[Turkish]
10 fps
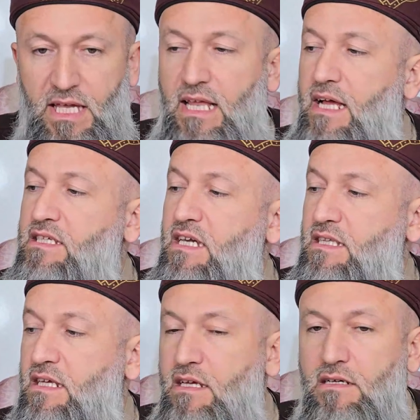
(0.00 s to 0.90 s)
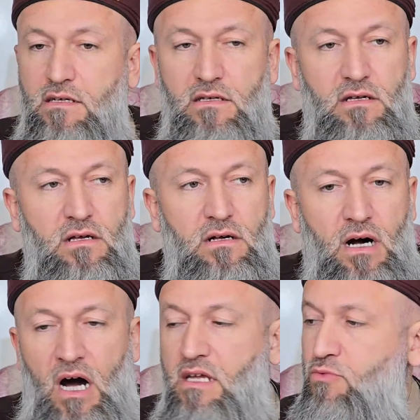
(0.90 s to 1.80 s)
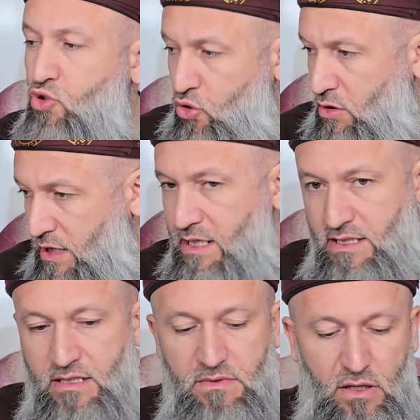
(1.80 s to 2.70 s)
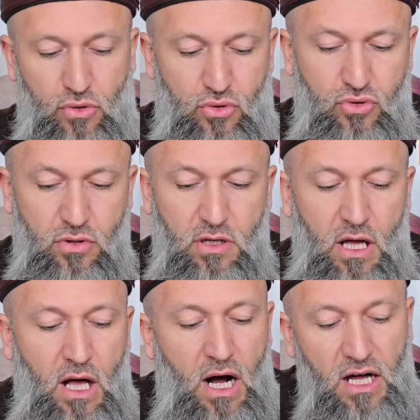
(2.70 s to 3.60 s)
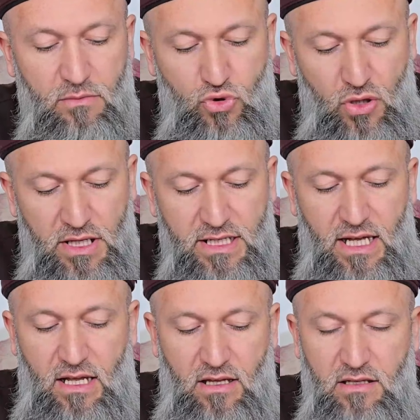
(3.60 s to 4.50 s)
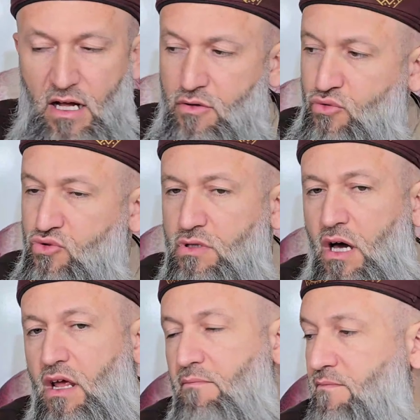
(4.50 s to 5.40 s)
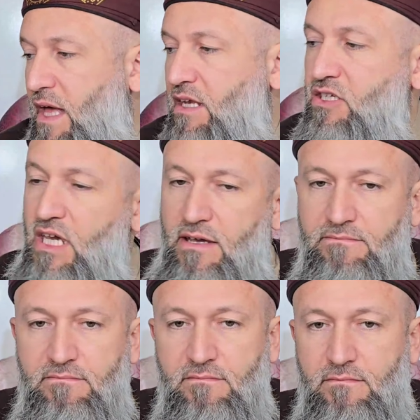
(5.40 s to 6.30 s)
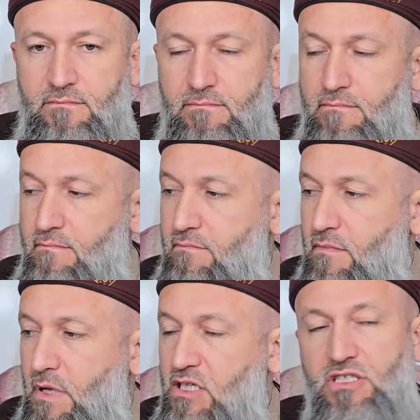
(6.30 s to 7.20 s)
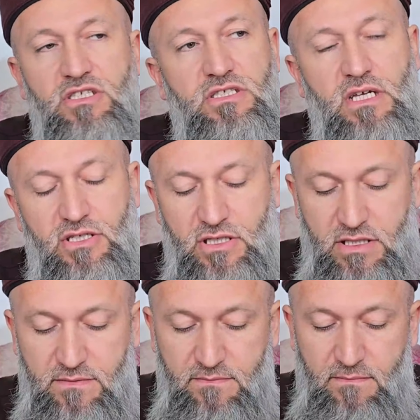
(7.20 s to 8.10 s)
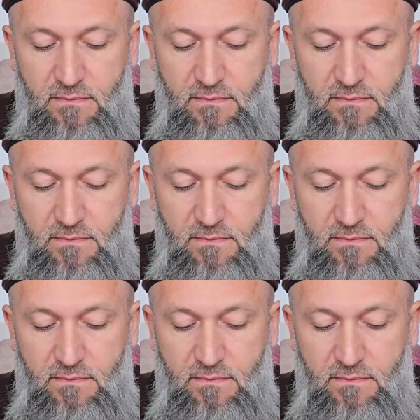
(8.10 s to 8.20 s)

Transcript: Gel erkeklere, hanım köylülere değil daha doğrusu. Hanım köylere gel anlat altın yüzük haram erkeğe. İşin içinden çık.